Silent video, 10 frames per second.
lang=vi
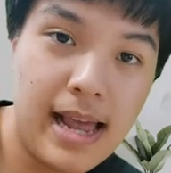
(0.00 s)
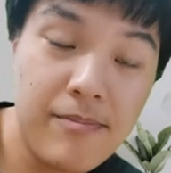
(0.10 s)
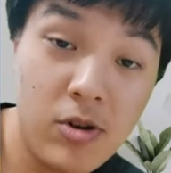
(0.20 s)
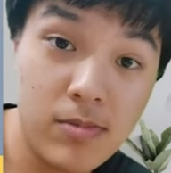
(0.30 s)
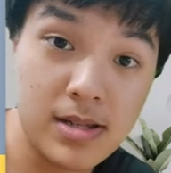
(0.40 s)
thì
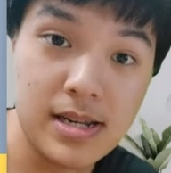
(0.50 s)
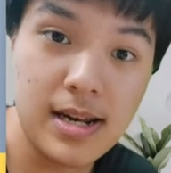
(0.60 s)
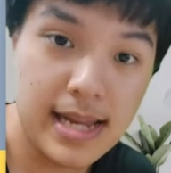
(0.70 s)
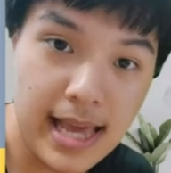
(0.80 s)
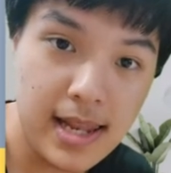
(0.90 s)
áp dụng nó sẽ
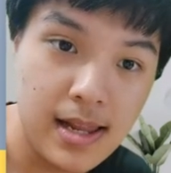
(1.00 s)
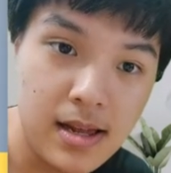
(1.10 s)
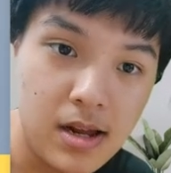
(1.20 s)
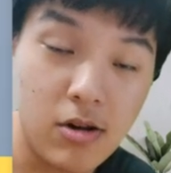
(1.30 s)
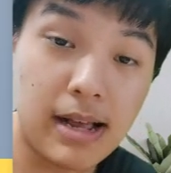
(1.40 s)
rất là nhanh
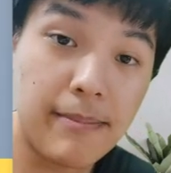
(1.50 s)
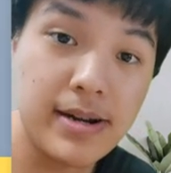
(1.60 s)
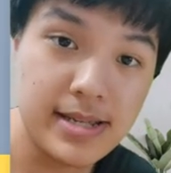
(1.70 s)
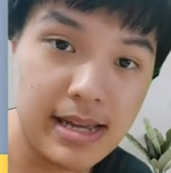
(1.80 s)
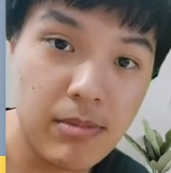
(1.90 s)
rồi cảm
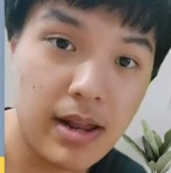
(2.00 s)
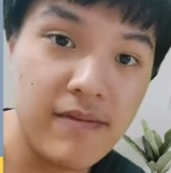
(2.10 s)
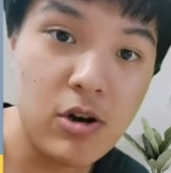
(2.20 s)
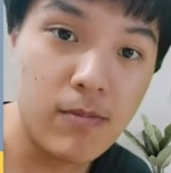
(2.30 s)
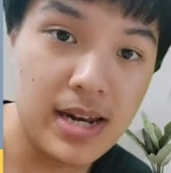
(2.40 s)
ơn đã xem đã
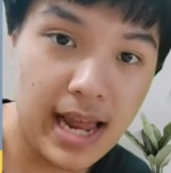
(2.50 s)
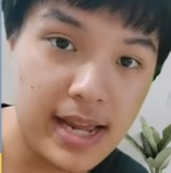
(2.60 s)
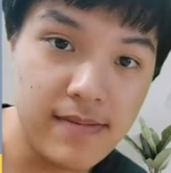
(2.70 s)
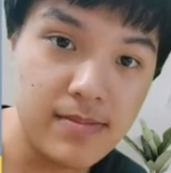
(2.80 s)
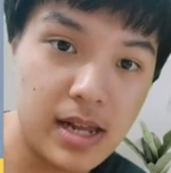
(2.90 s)
thấy video của mình
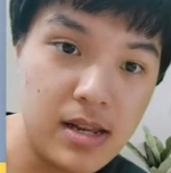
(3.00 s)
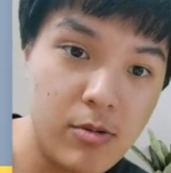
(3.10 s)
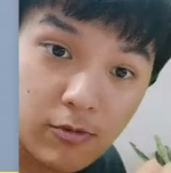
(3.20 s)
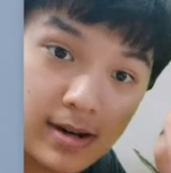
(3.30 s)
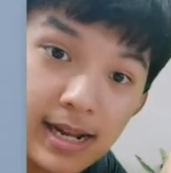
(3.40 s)
hay và hấp dẫn
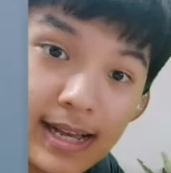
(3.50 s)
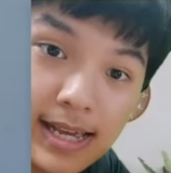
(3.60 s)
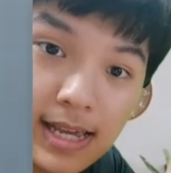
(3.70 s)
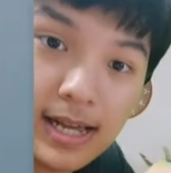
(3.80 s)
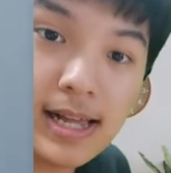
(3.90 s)
thì đừng quên đăng
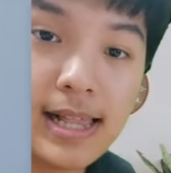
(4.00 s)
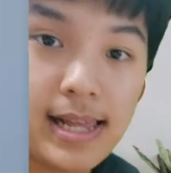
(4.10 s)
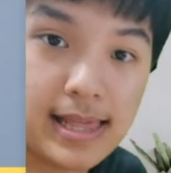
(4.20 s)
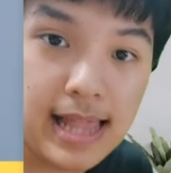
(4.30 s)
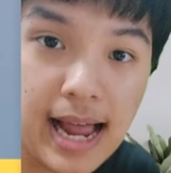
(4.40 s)
ký
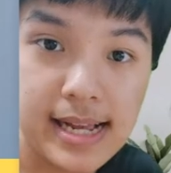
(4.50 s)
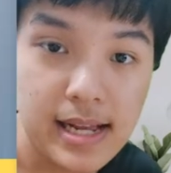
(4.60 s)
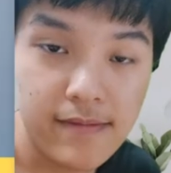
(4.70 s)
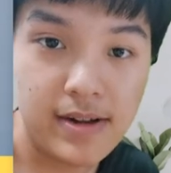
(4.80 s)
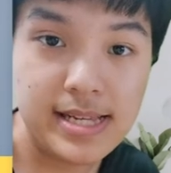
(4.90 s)
like
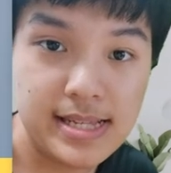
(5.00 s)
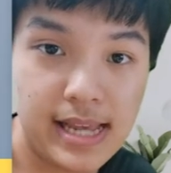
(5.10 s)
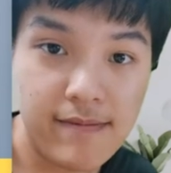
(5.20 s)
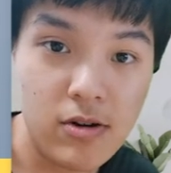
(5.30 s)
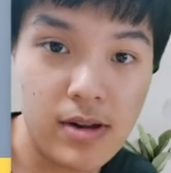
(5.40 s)
và chia
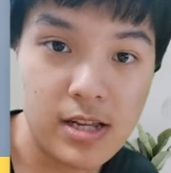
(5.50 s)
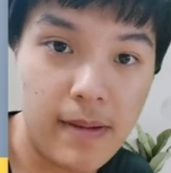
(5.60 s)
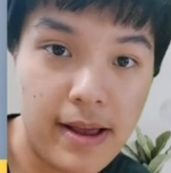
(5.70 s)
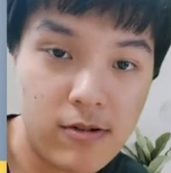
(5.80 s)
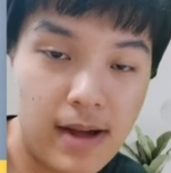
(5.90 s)
sẻ video này
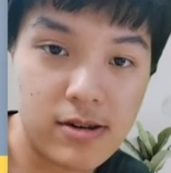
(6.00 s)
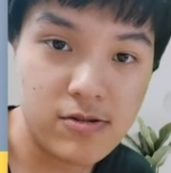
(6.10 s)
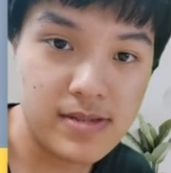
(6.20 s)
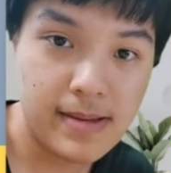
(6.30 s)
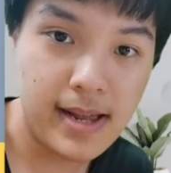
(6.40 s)
cho bạn bè của bạn
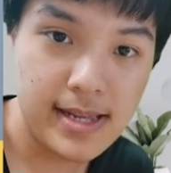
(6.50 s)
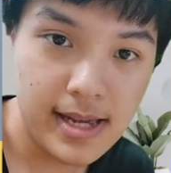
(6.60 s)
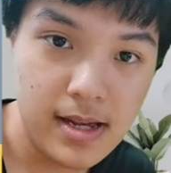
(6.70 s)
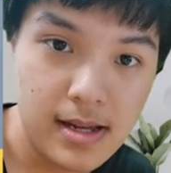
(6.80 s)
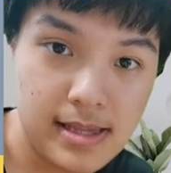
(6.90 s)
cùng xem ngay
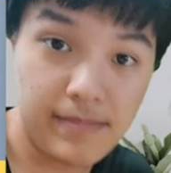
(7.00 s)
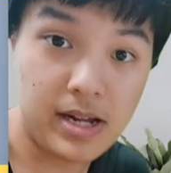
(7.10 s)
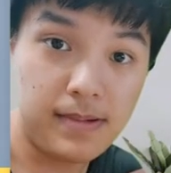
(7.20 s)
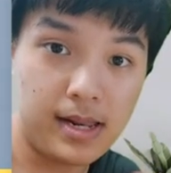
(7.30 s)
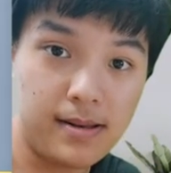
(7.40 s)
nhé tạm biệt các